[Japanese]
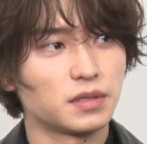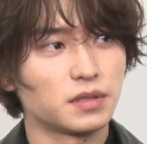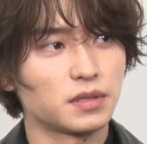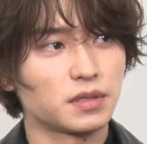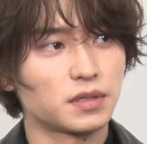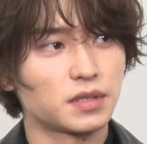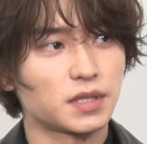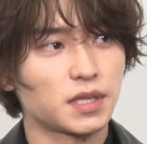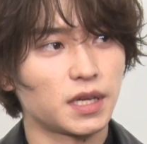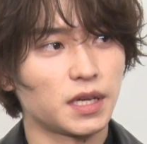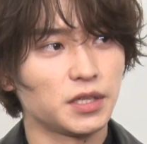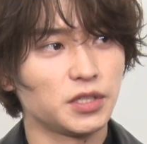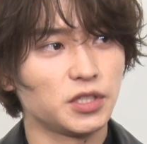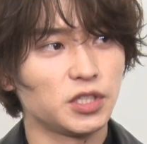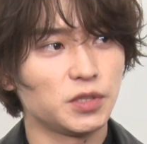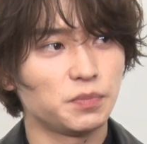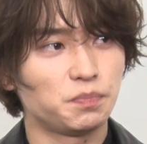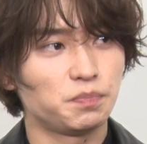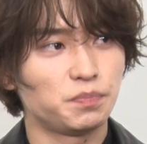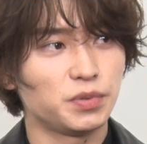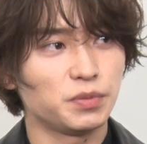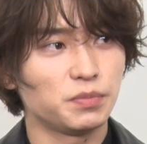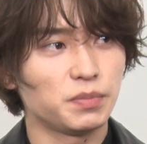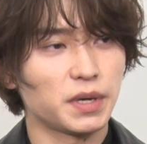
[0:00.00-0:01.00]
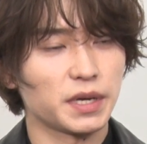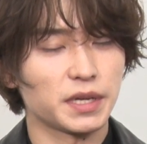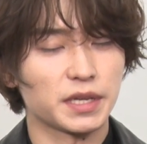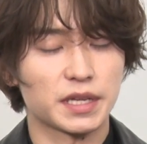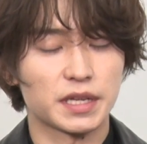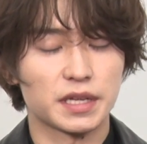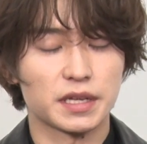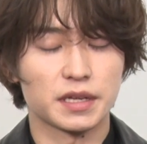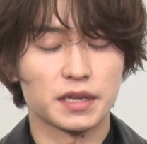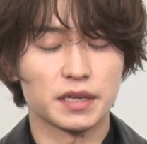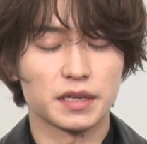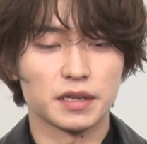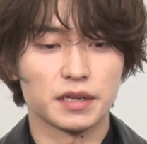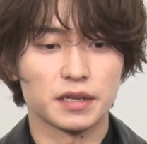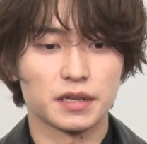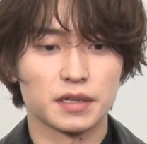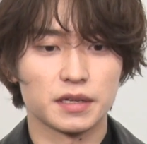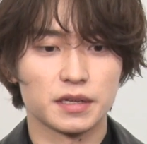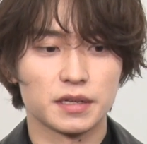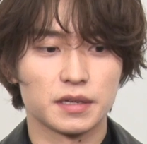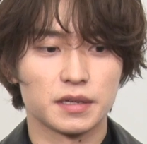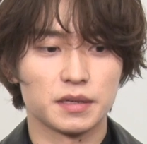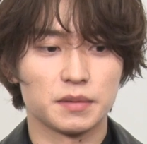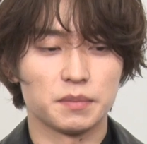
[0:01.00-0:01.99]
30分前に
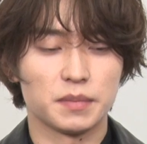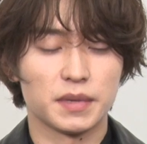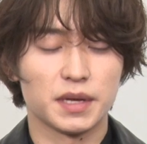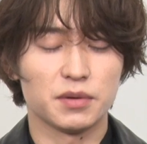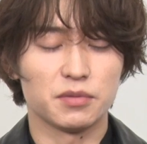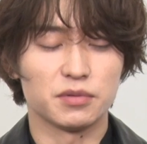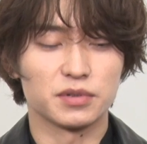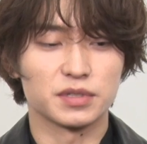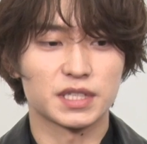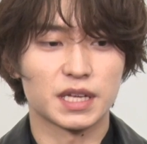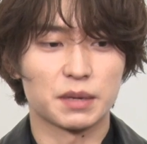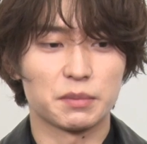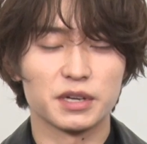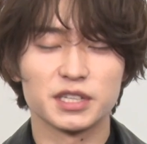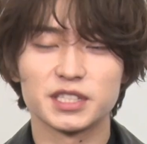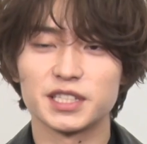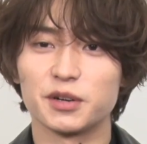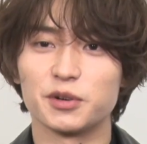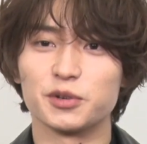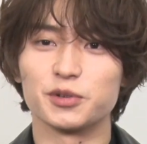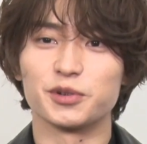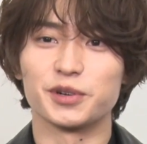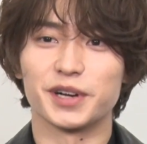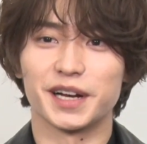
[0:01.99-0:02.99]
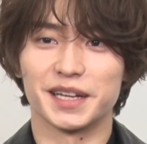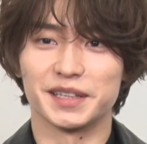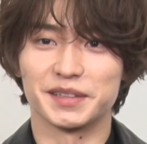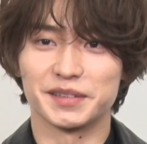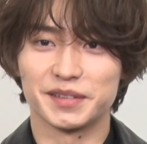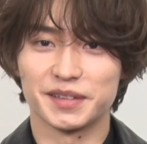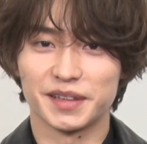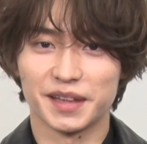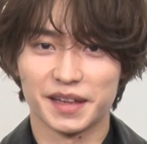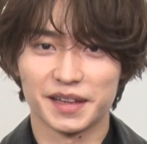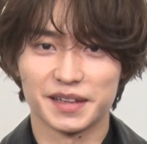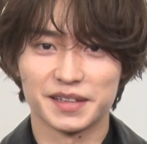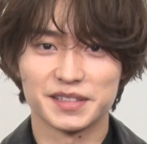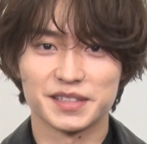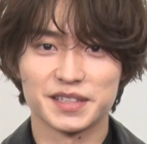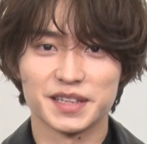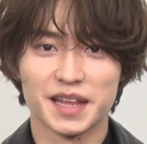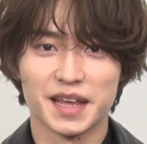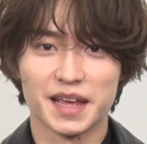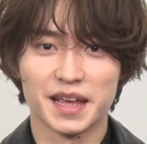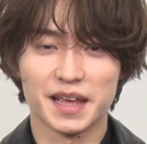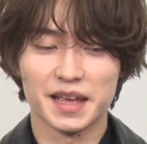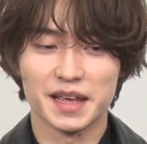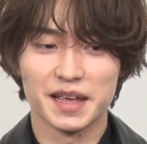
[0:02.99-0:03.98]
目を覚ましたことがあってです
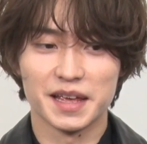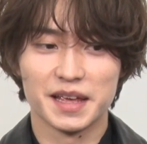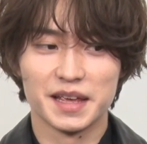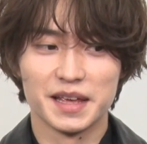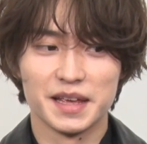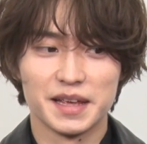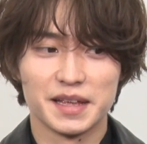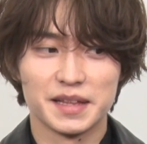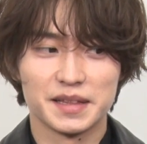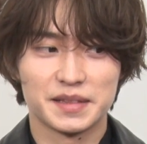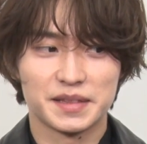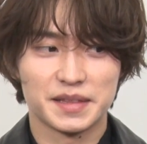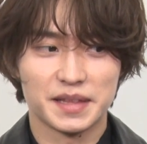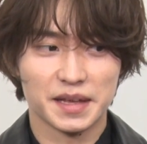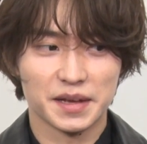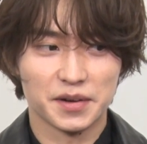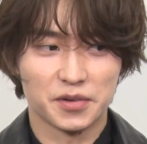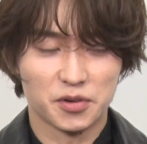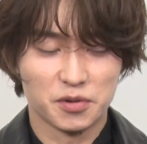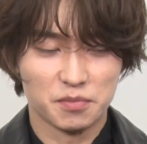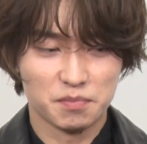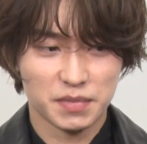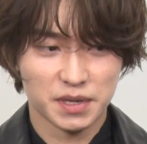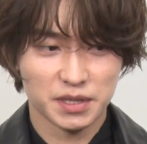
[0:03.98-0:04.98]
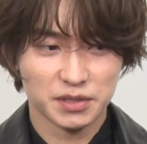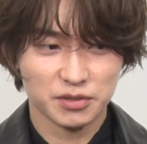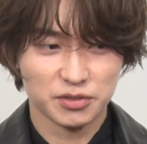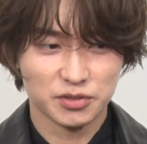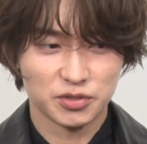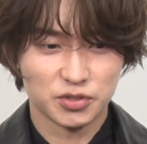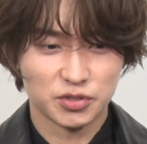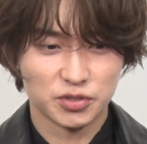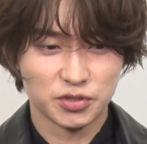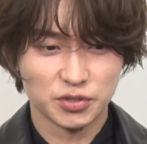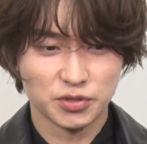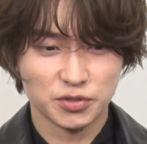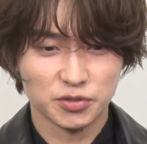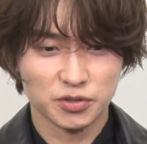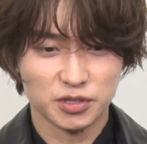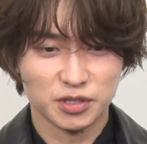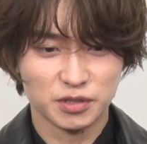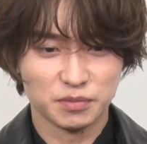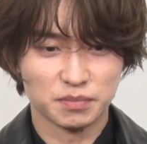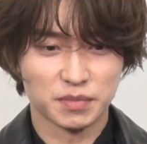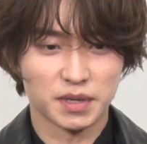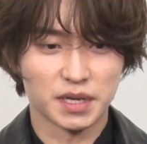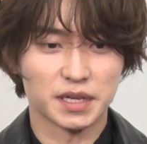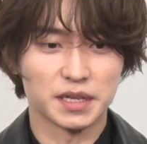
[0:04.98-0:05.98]
ねで本番の15
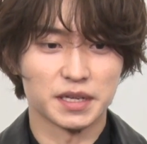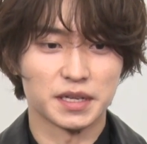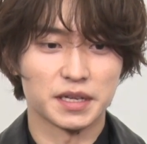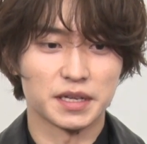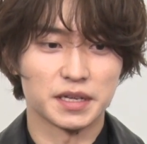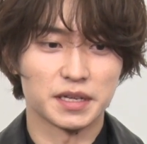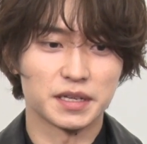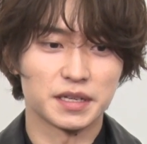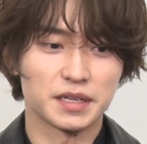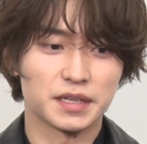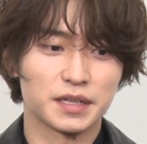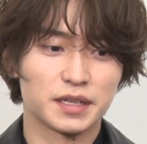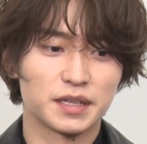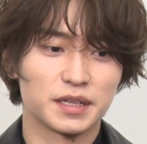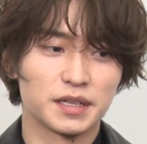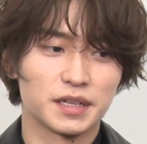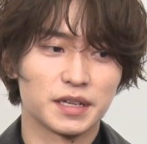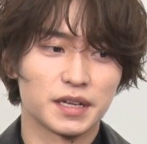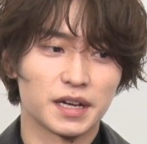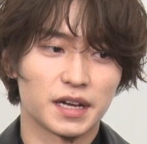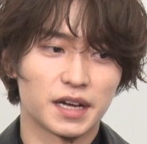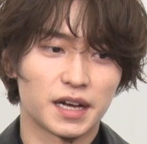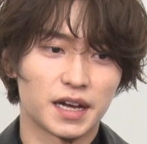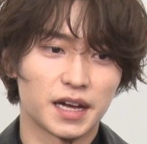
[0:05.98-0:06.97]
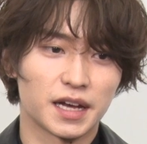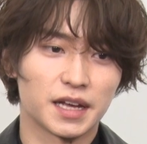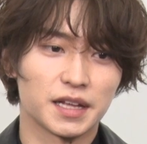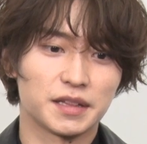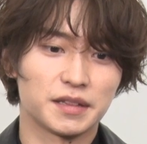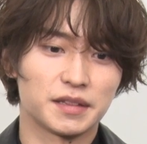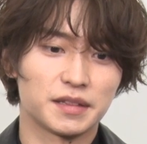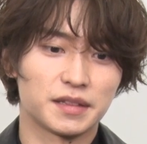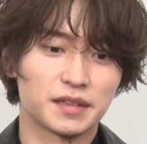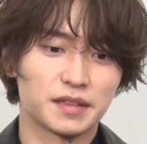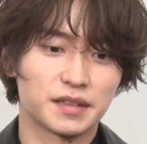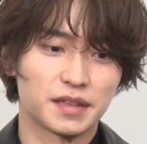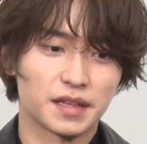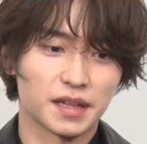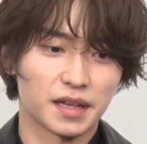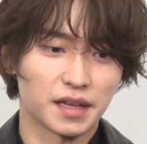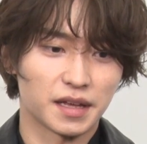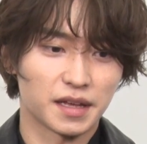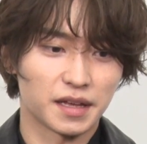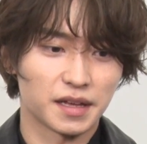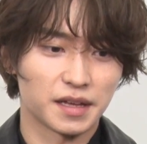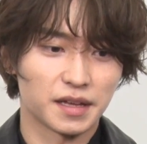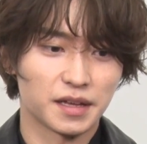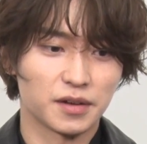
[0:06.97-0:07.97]
分前に入っ
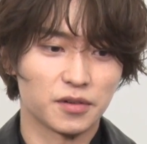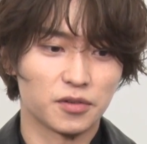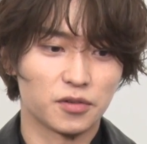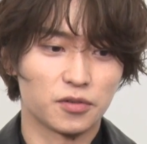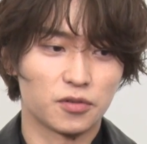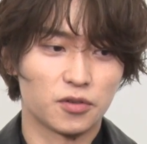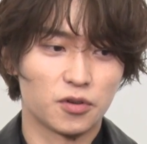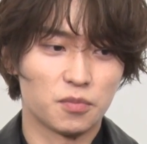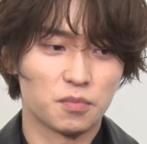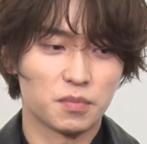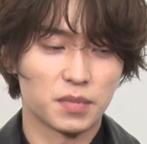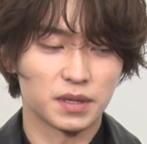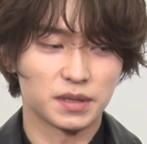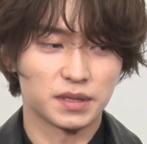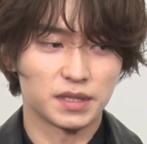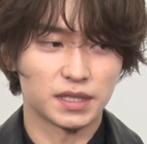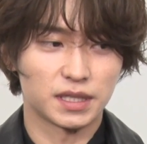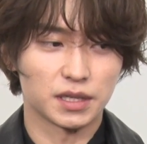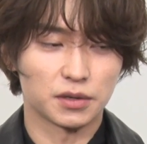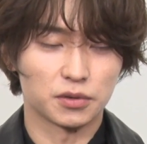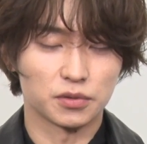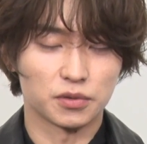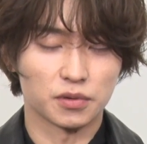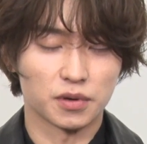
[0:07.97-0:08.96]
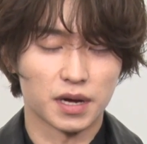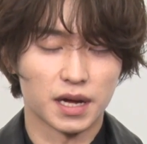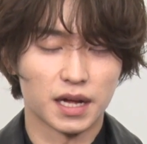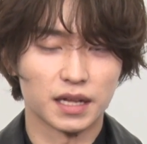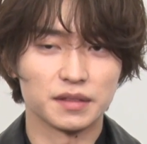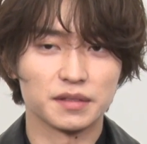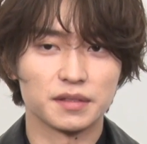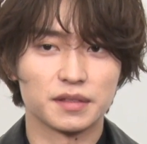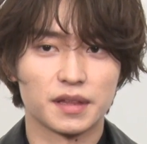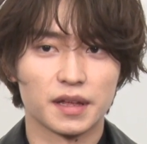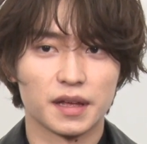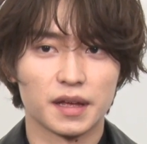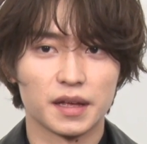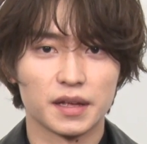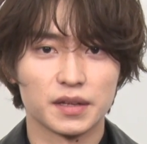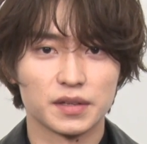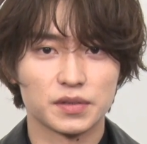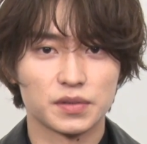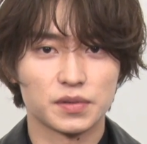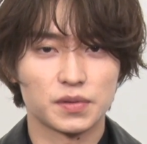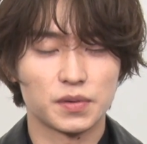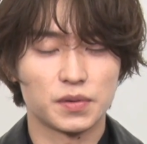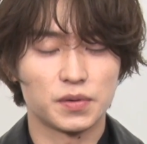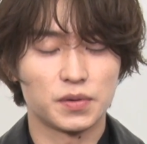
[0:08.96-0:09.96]
て本番出たことがあって
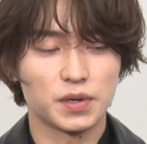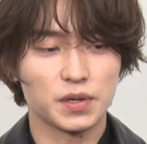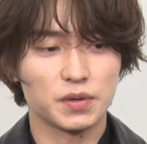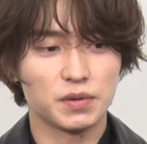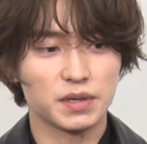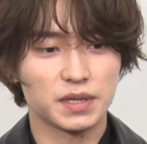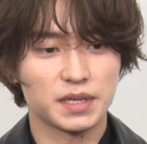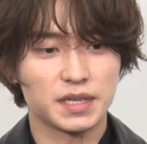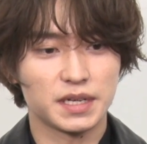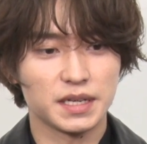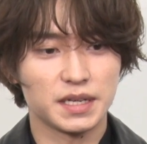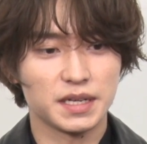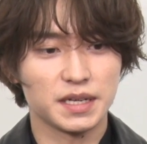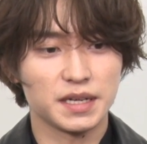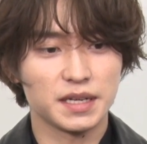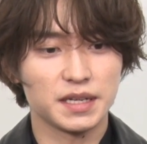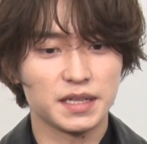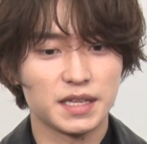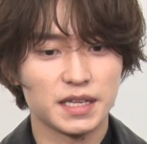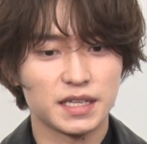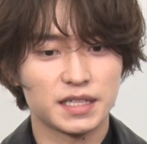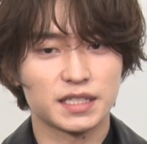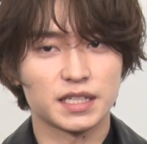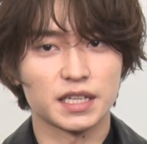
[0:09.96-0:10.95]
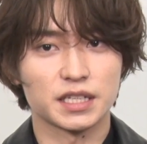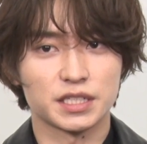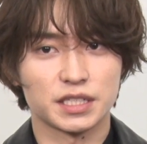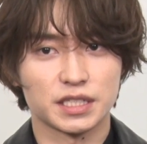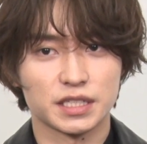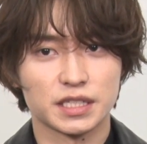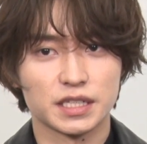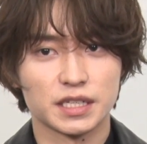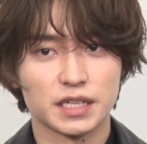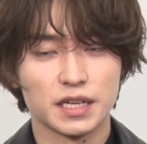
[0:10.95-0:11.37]
それはギリギリでしたし